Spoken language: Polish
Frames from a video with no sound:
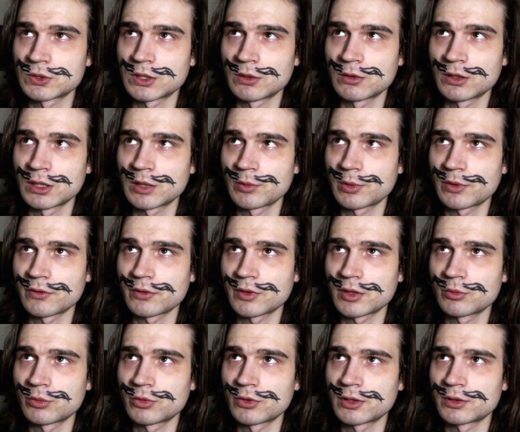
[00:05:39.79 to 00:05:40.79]
która mnie
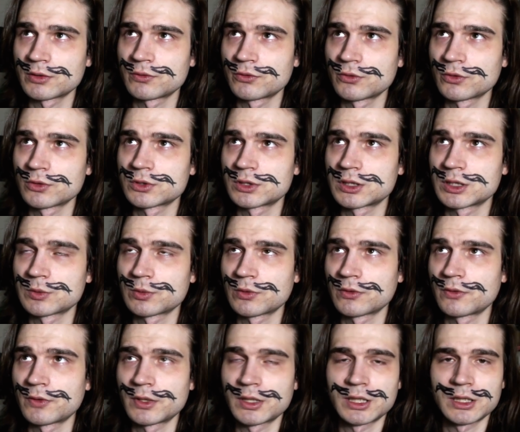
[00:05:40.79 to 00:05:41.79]
napawała, była wyłącznie
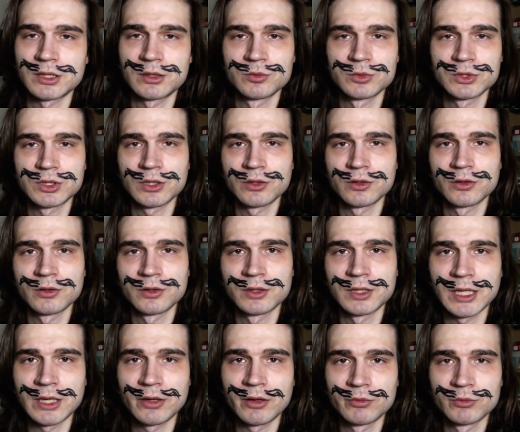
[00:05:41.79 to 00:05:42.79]
spowodowana na tym, że
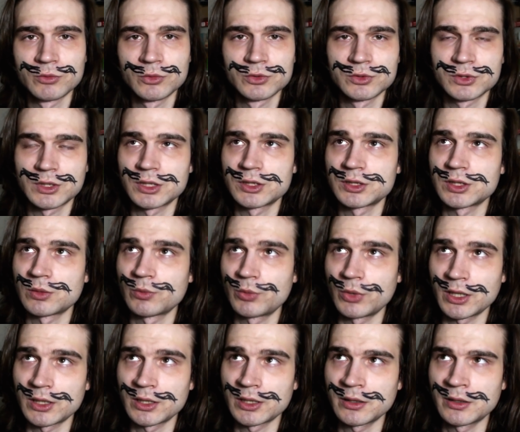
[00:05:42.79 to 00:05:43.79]
oglądałem ludzkie
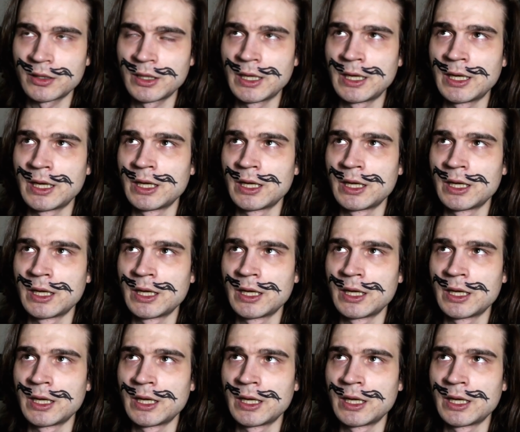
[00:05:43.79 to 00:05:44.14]
cierpienie.